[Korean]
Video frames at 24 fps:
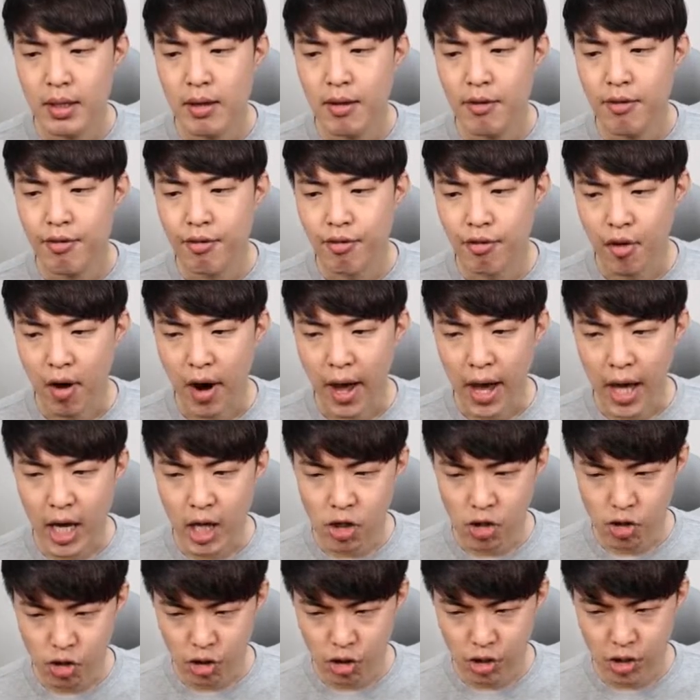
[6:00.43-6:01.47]

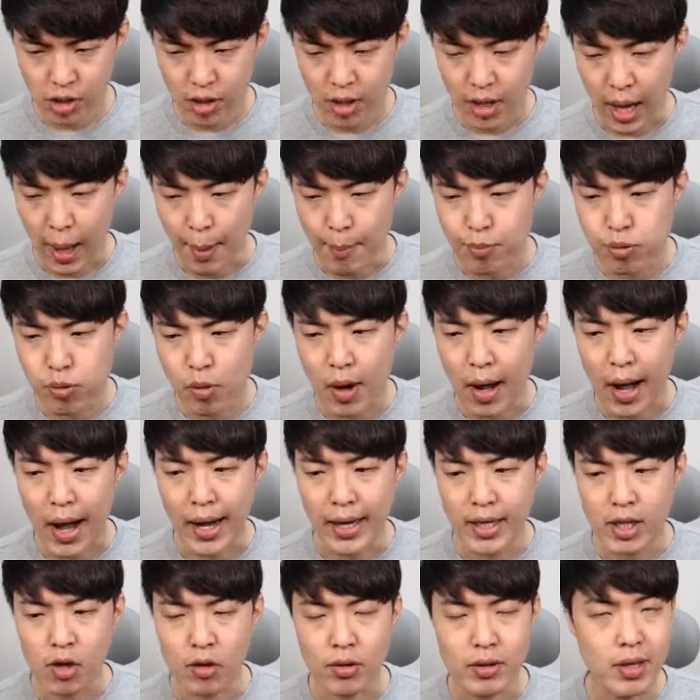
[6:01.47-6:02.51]
Fresh. F와
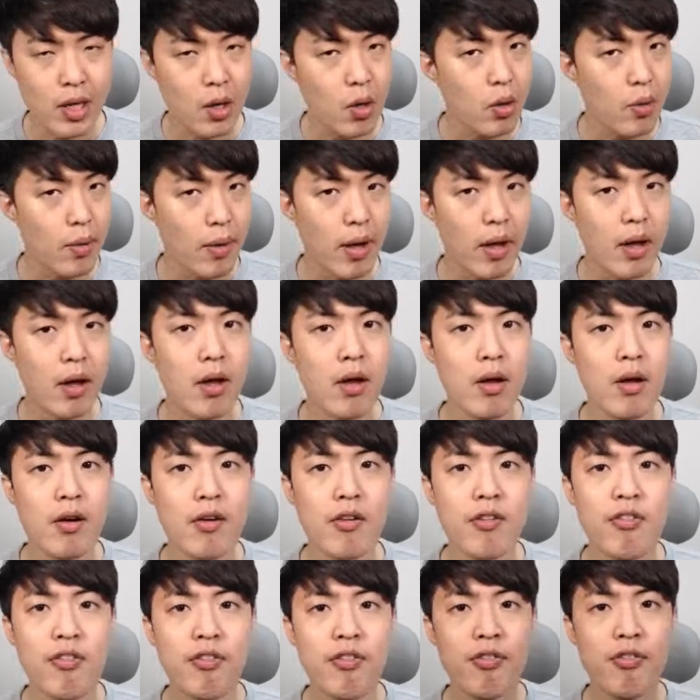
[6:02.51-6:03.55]
R이 연타로 나와요.
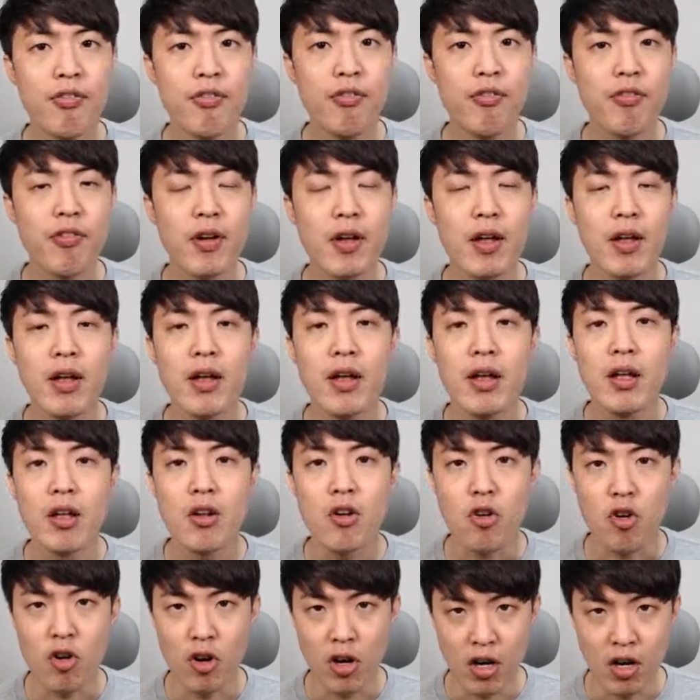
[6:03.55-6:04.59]
F,
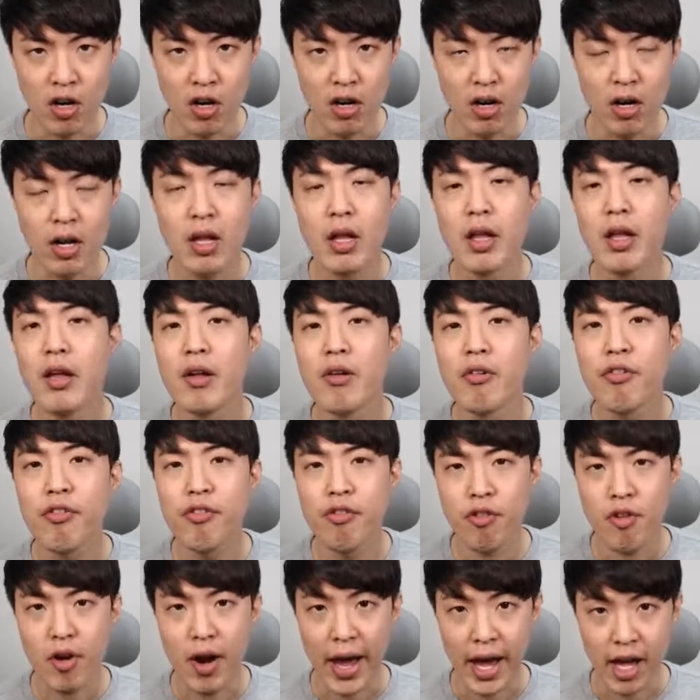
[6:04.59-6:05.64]
R,
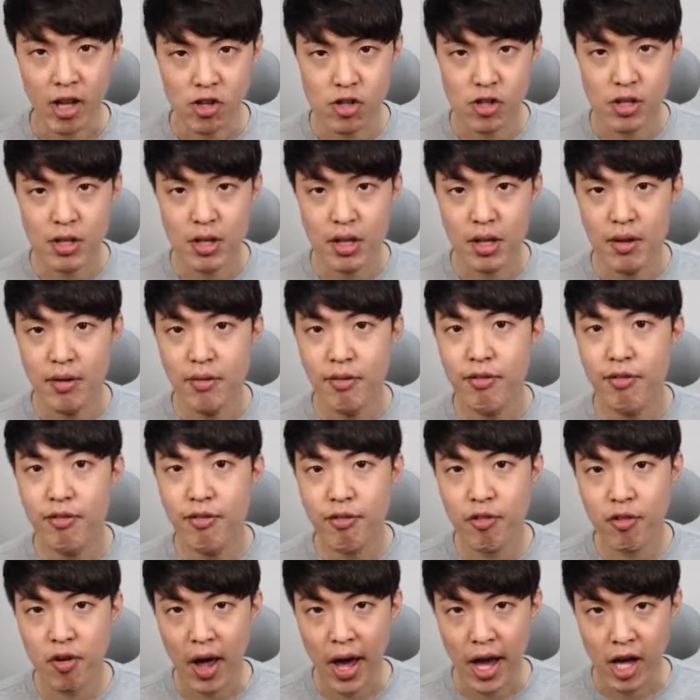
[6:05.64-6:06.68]
Fresh,
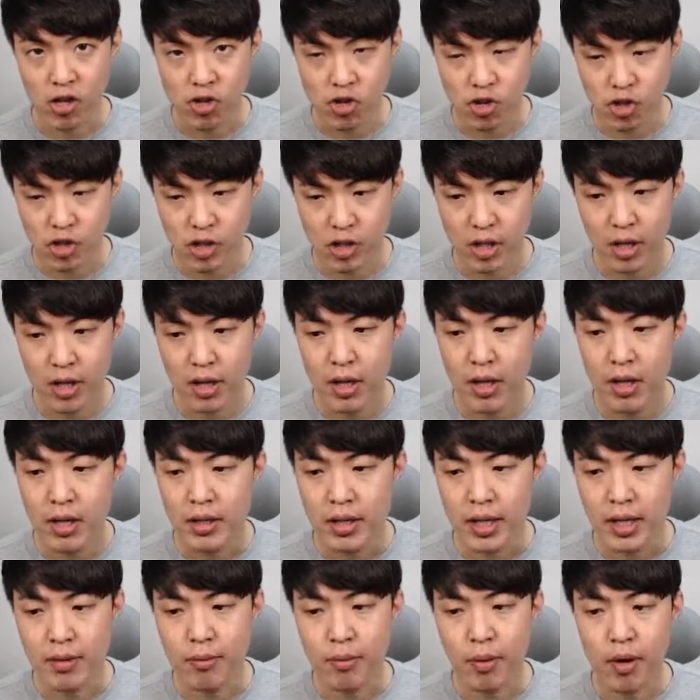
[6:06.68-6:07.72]
Fresh.
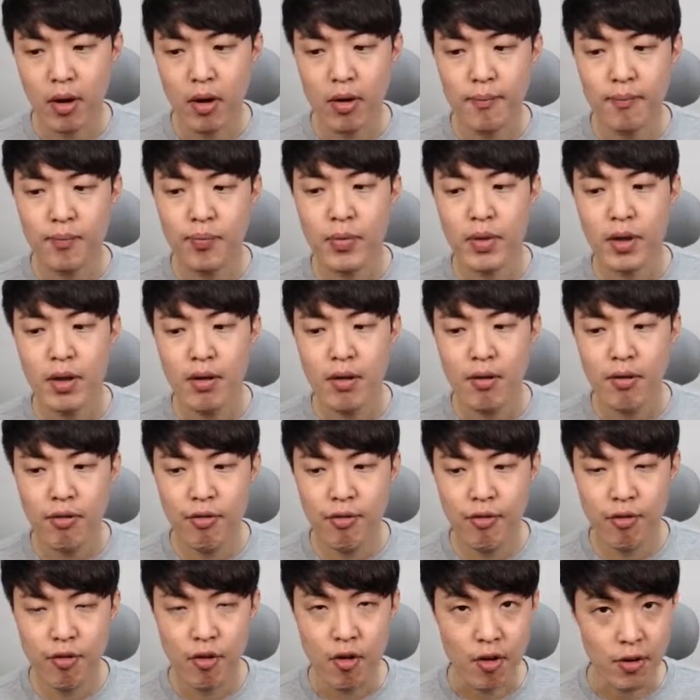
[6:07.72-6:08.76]
얘는 뭐예요?
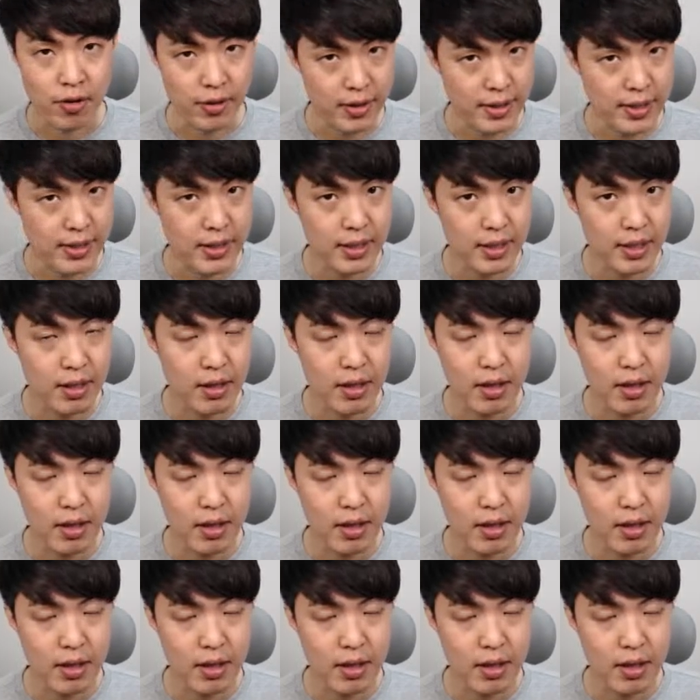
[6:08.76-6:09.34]
Fruit,